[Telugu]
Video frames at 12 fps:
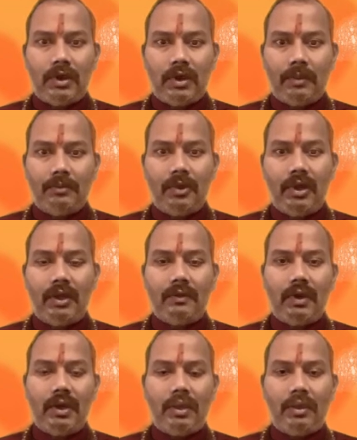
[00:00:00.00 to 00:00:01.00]
డబ్బు లేని
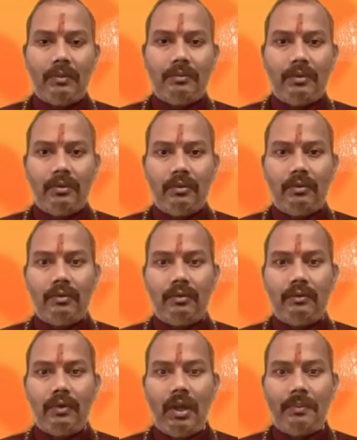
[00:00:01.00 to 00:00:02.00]
వారికి డబ్బు
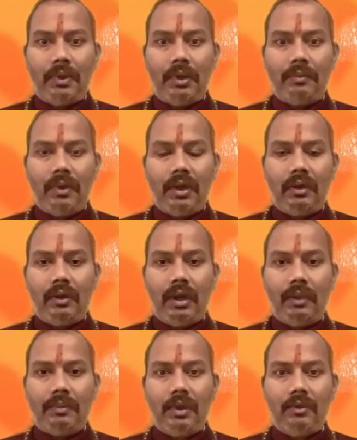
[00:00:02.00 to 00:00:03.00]
వ్యాపారం లా
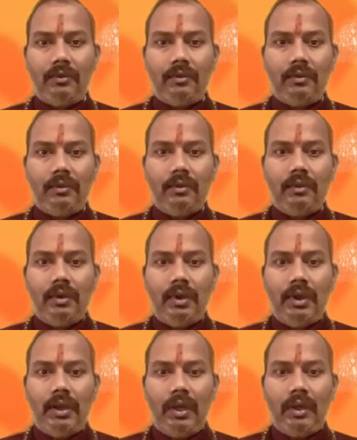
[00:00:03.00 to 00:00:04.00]
లాభాలు
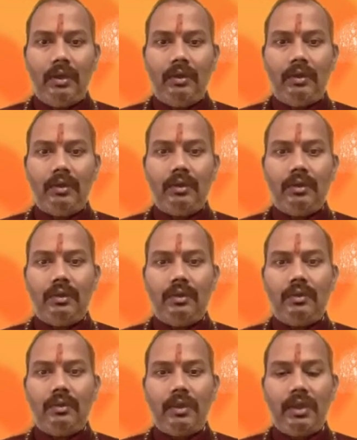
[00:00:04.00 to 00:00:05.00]
ఇలా
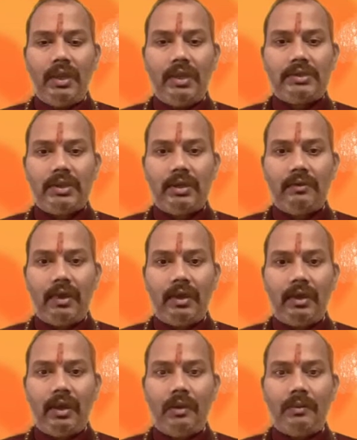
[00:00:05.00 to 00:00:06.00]
రియల్ ఎస్టేట్
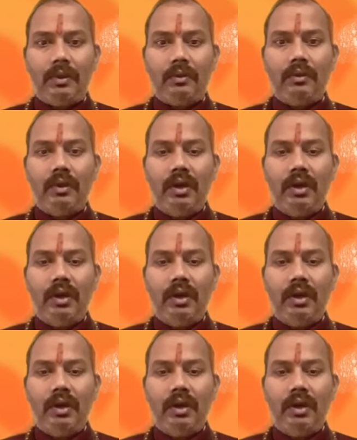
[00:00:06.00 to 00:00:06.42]
వారికి లాభాలు